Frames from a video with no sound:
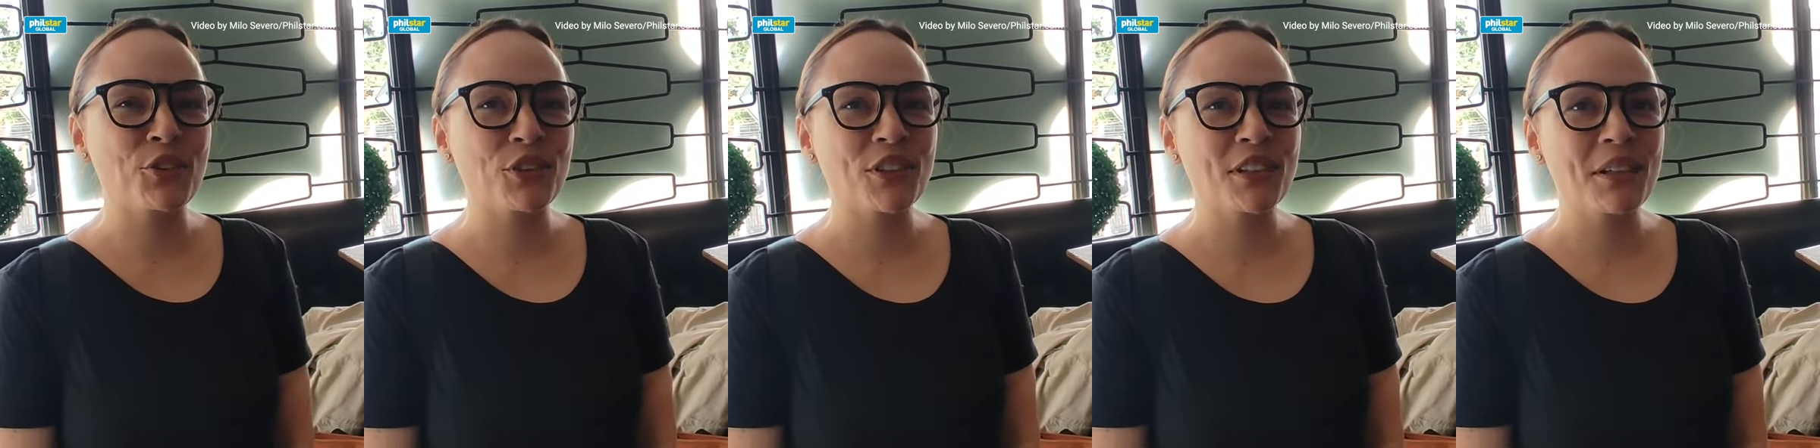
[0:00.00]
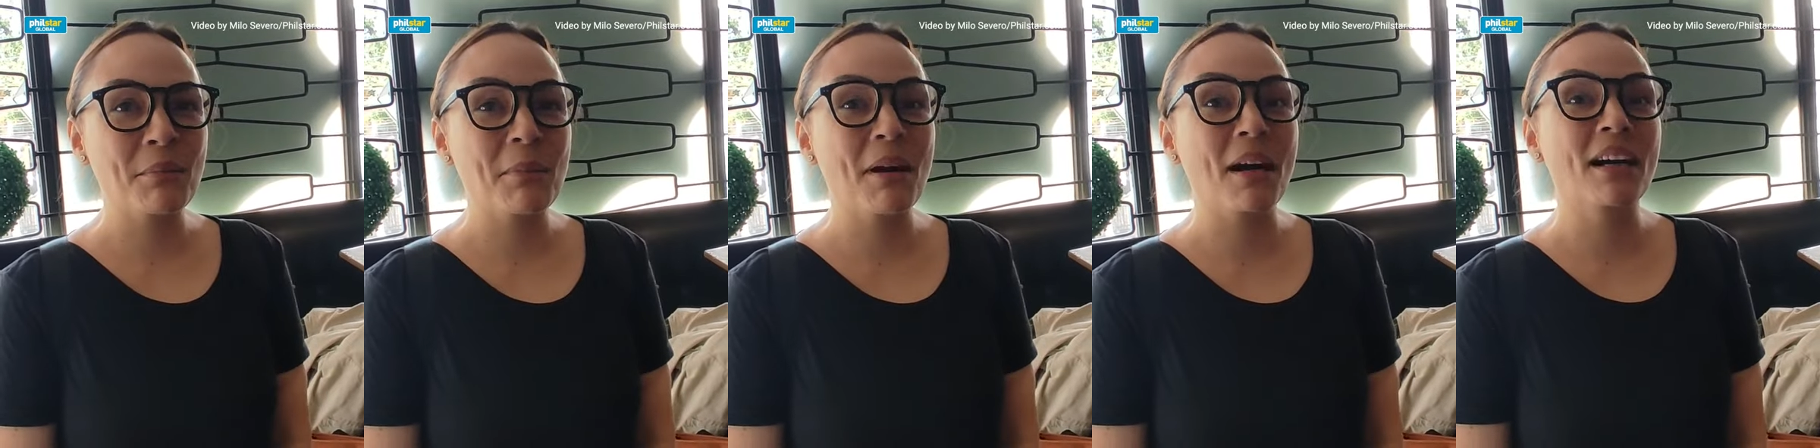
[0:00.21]

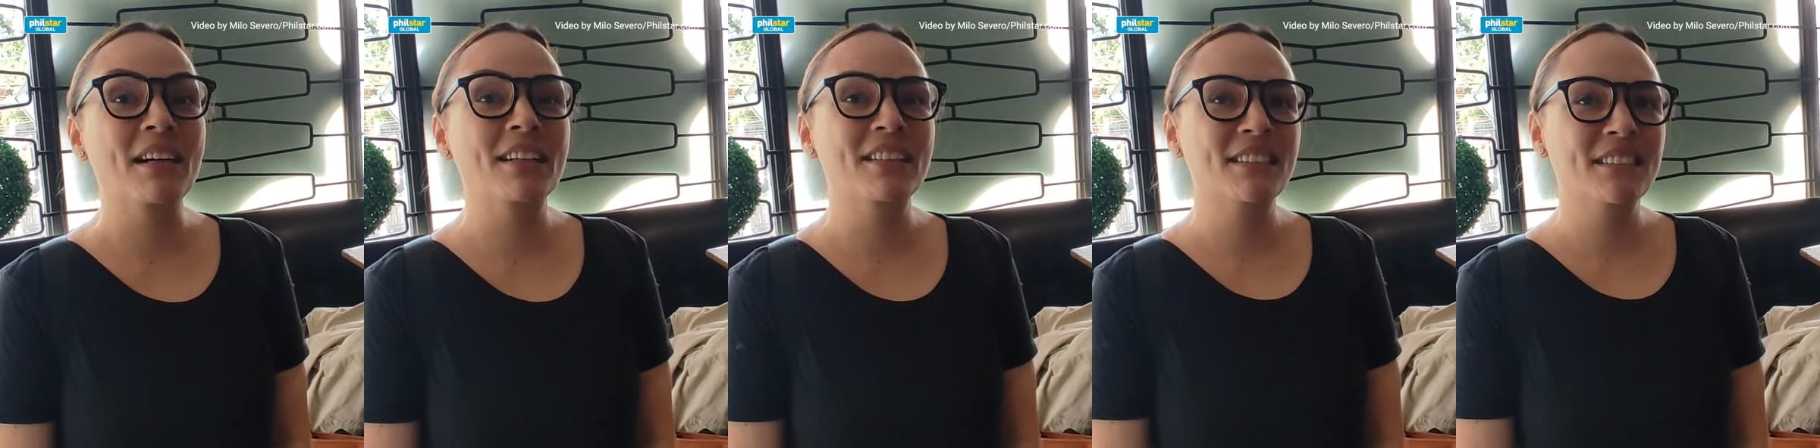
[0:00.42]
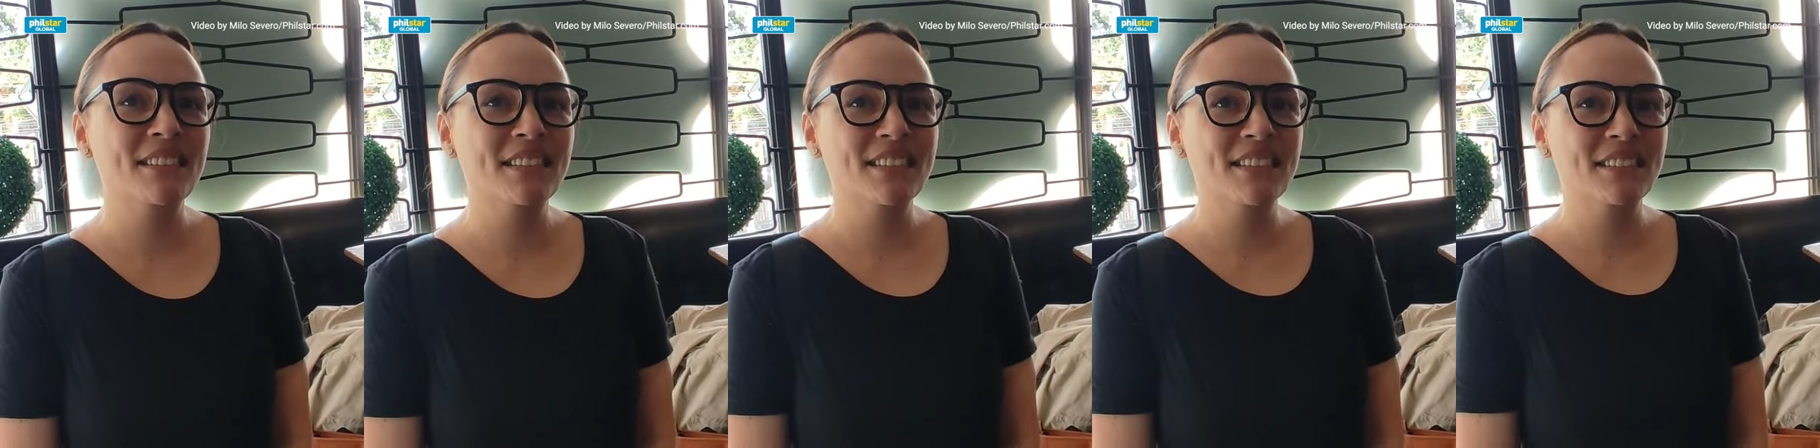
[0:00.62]
di ba?
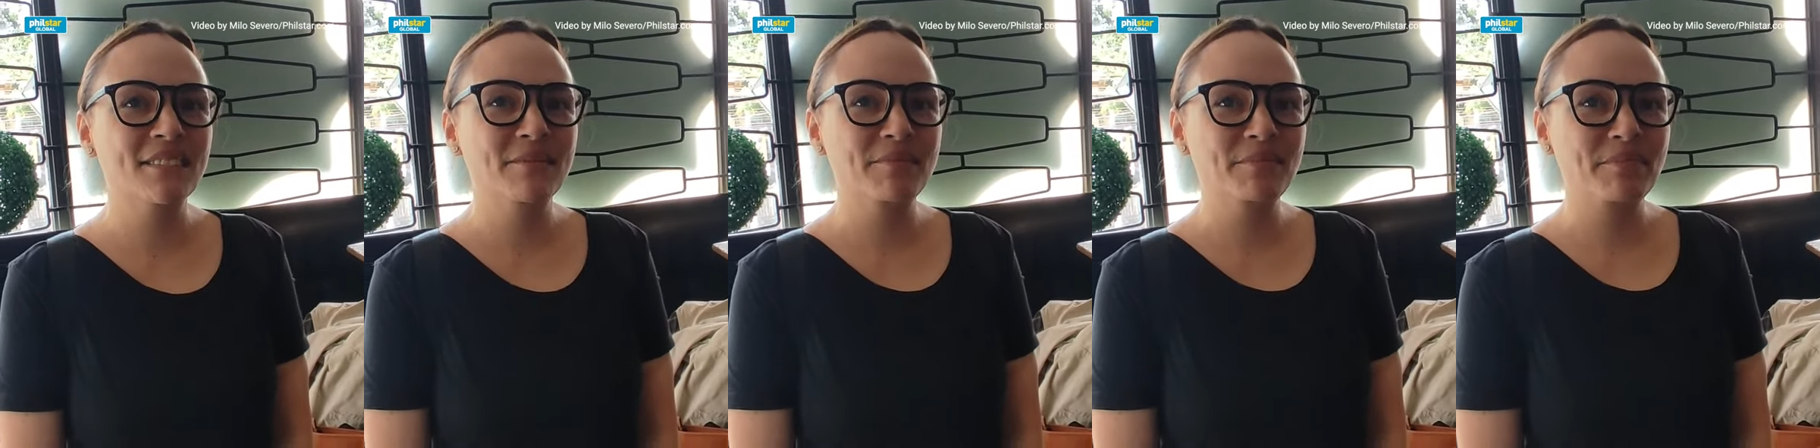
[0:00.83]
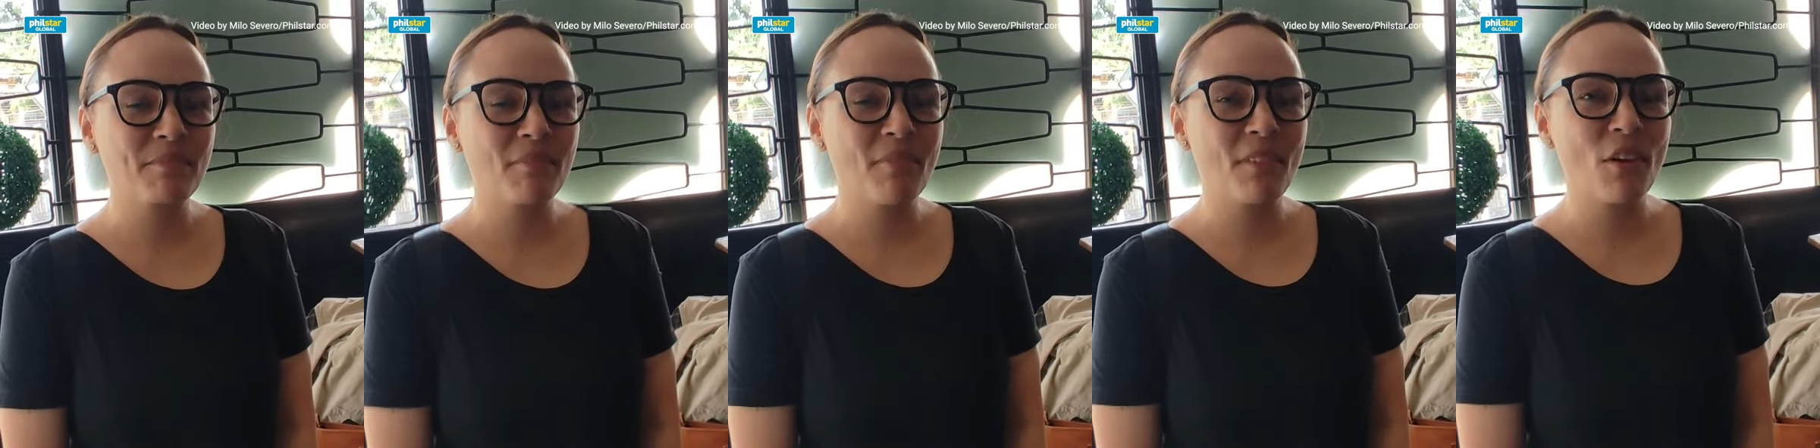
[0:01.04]
Mm.
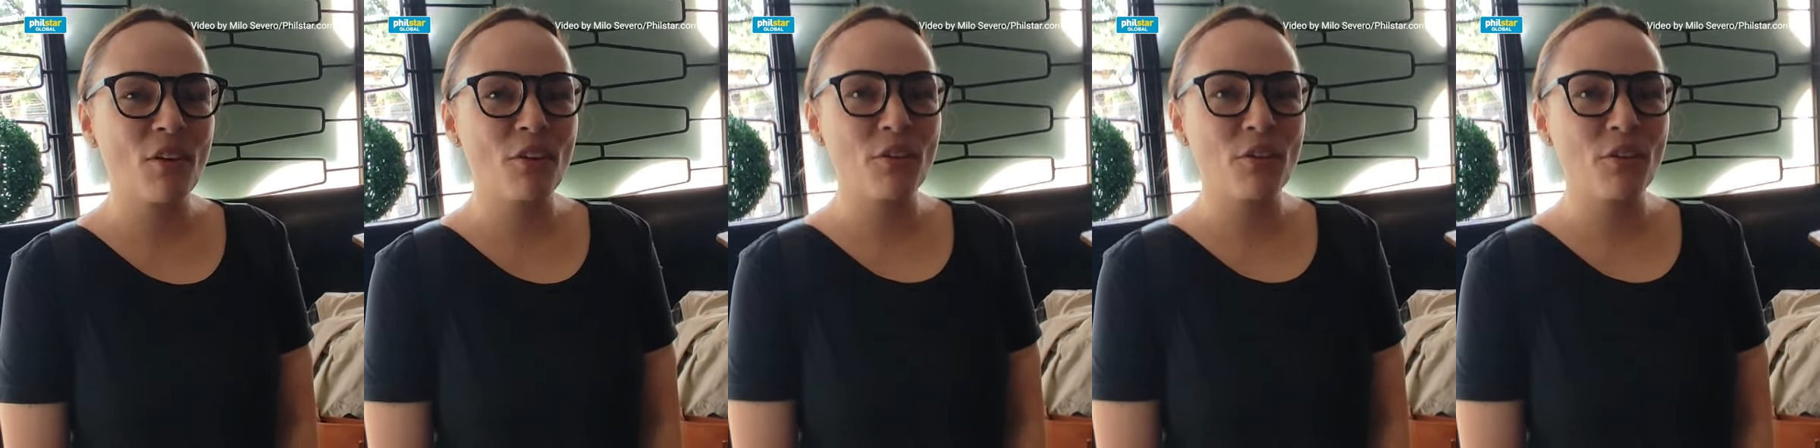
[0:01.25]
Yeah.